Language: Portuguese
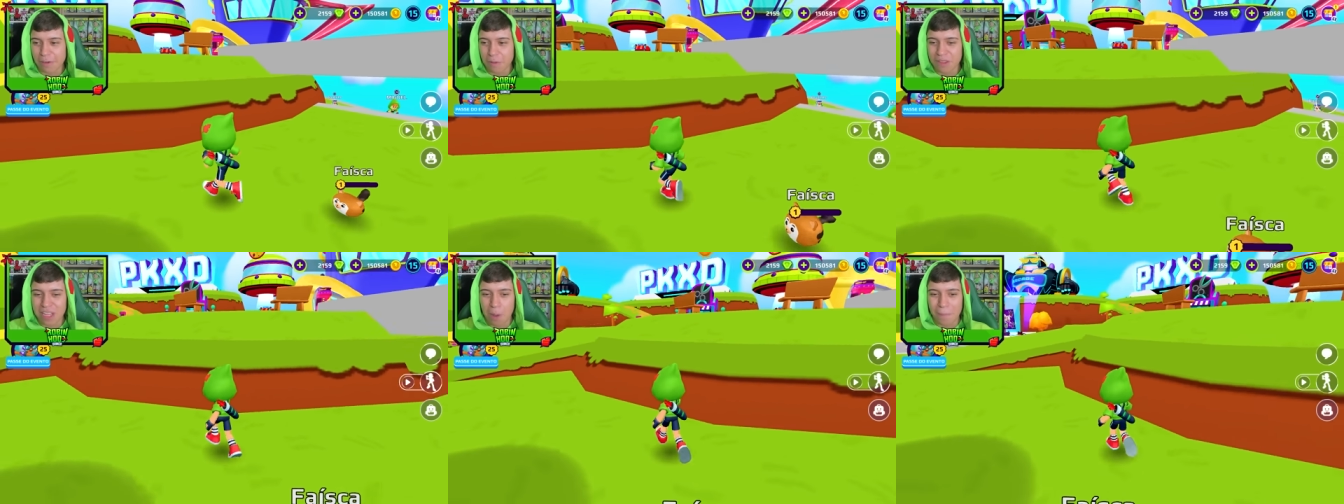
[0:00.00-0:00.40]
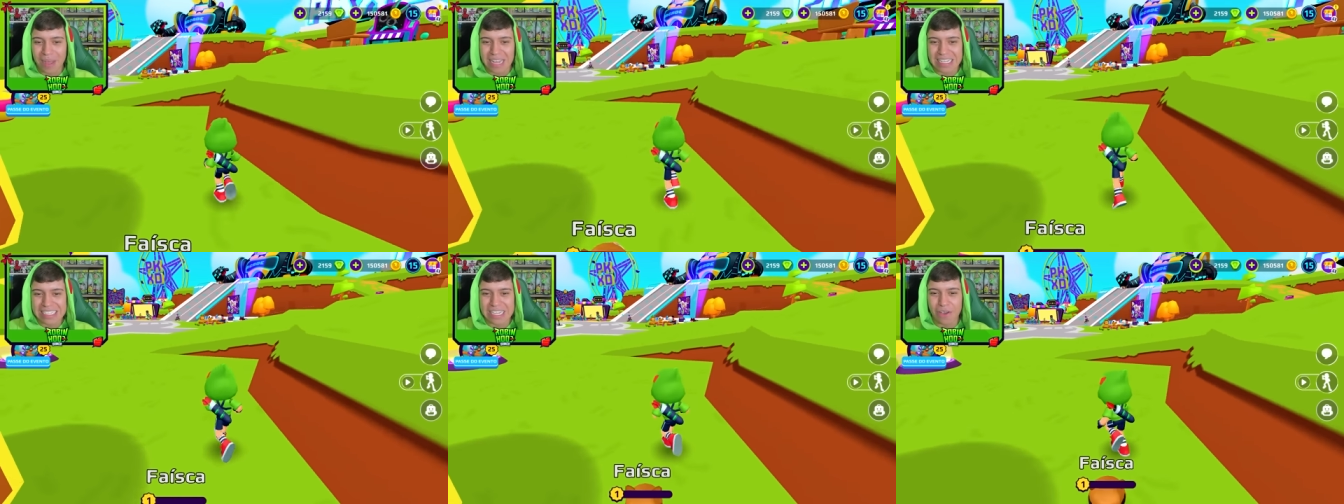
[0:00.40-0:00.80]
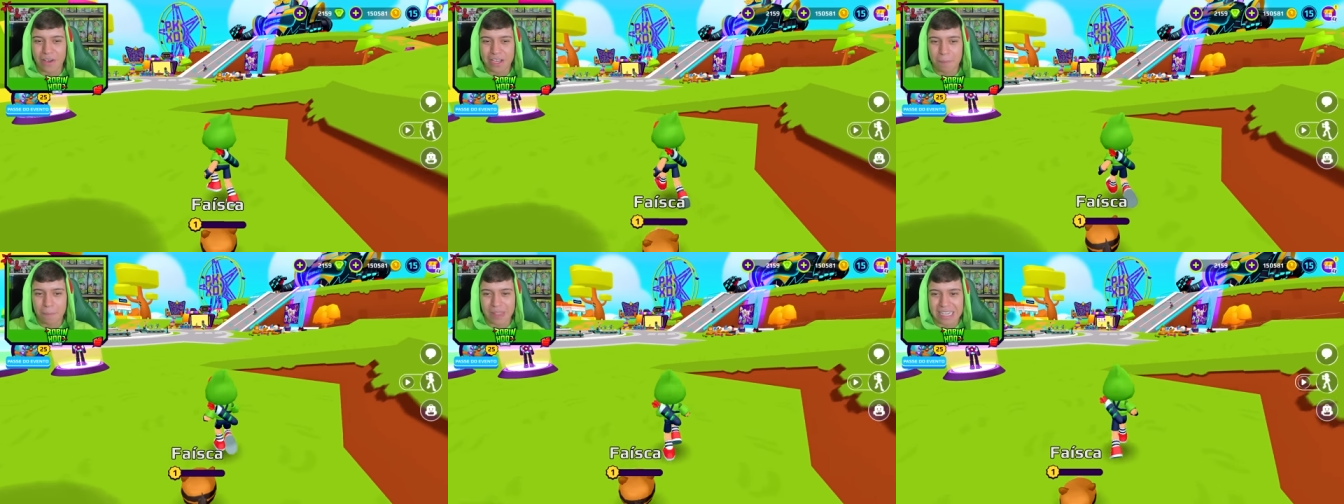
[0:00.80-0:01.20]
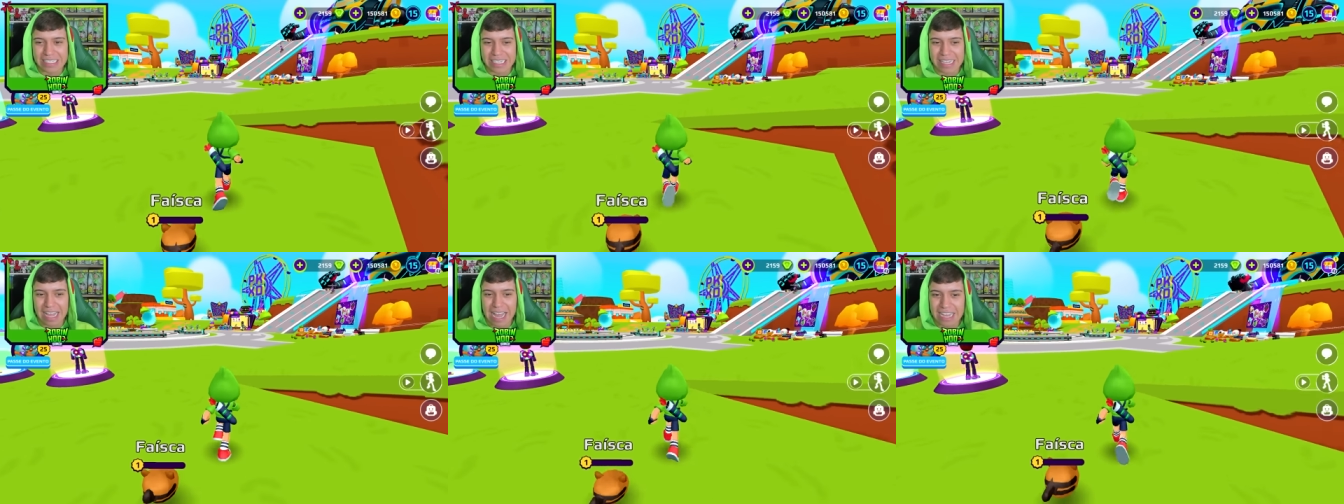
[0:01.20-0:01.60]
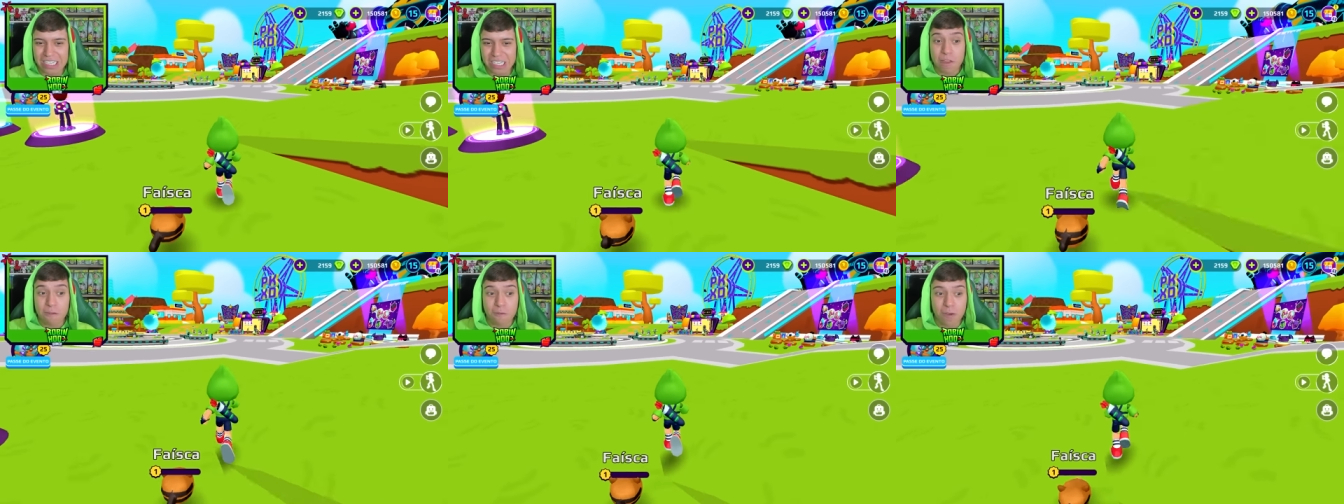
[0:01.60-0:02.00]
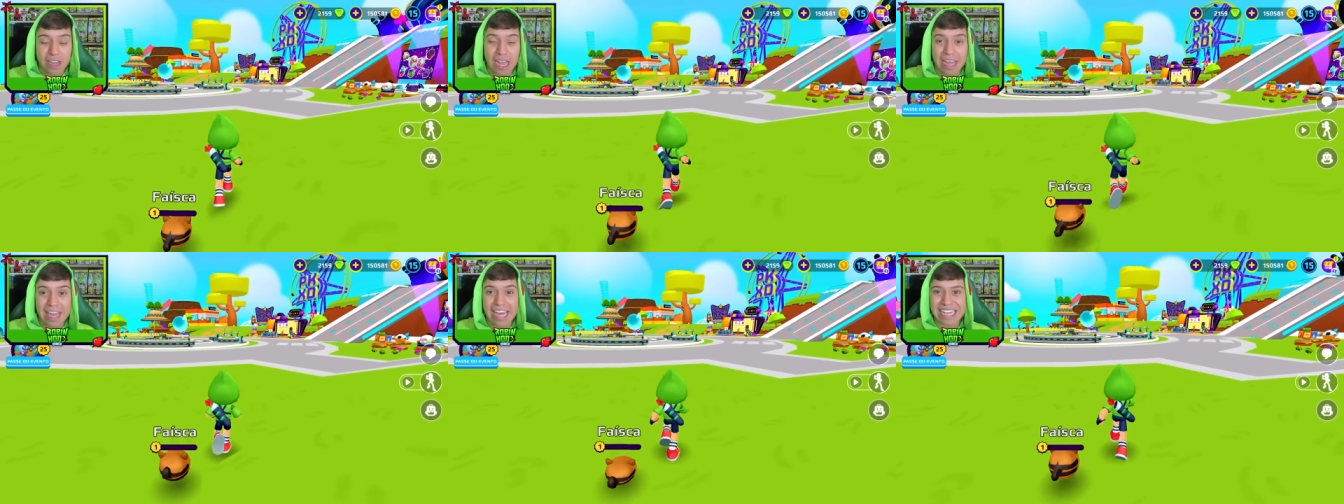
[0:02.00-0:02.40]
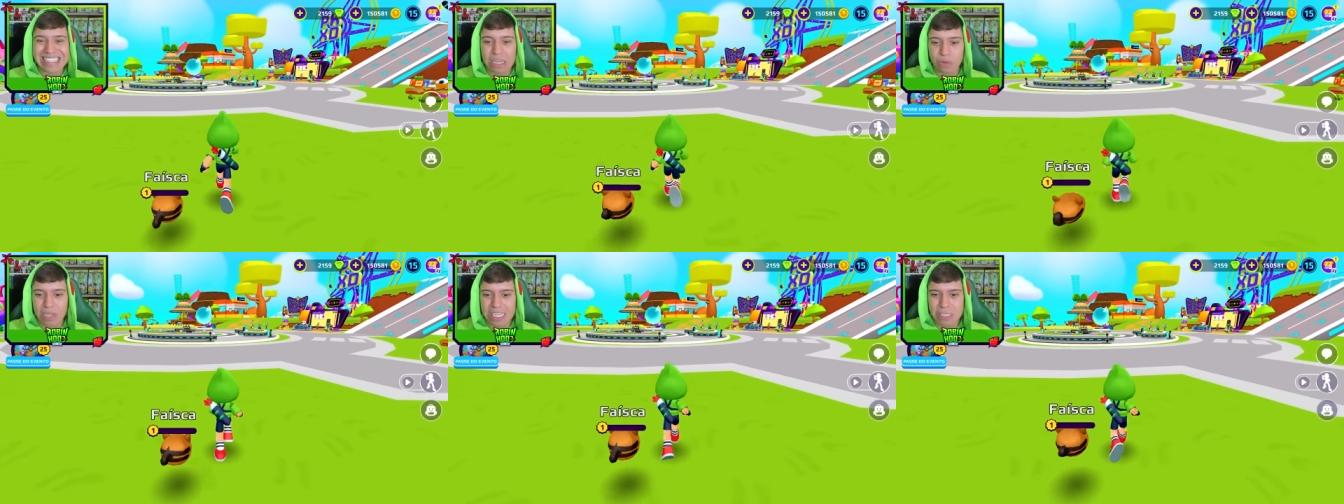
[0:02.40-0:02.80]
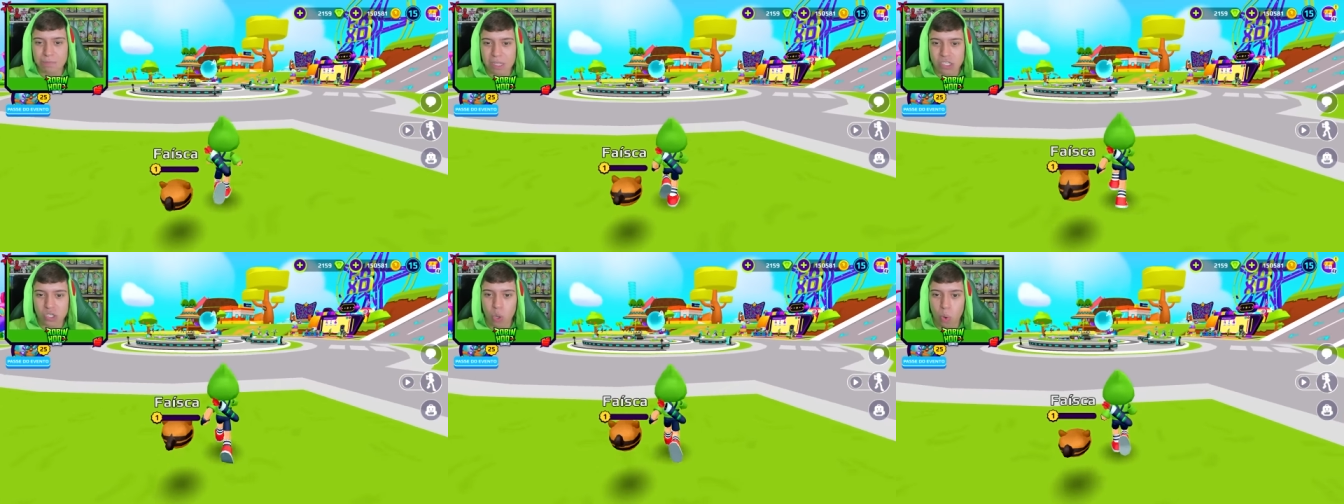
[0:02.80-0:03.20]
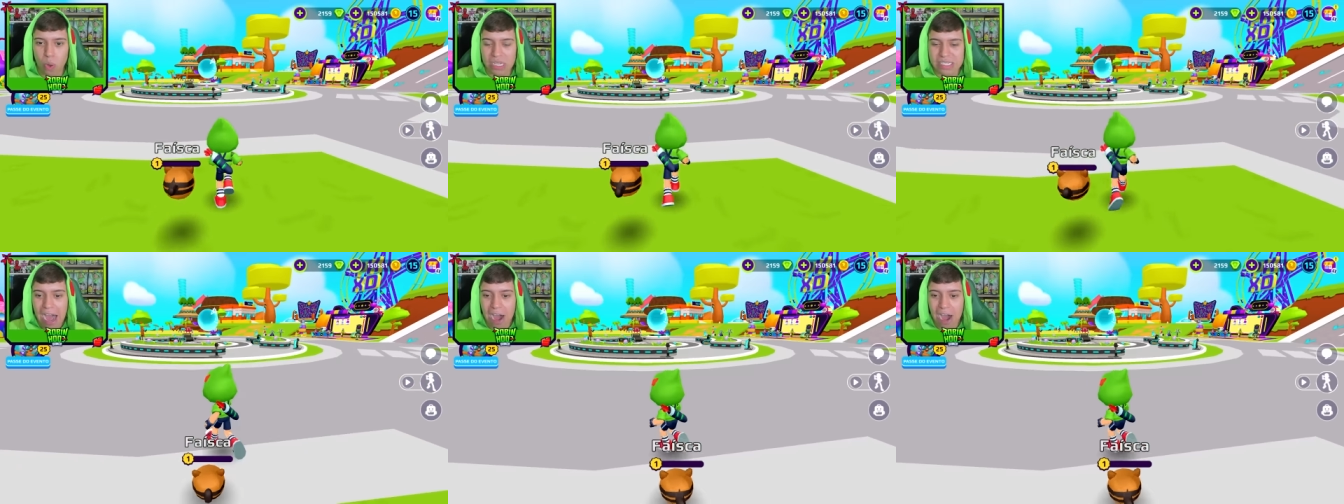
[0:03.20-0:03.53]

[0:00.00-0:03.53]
Vamos dar um passeio aqui pela cidade e ver a reação das pessoas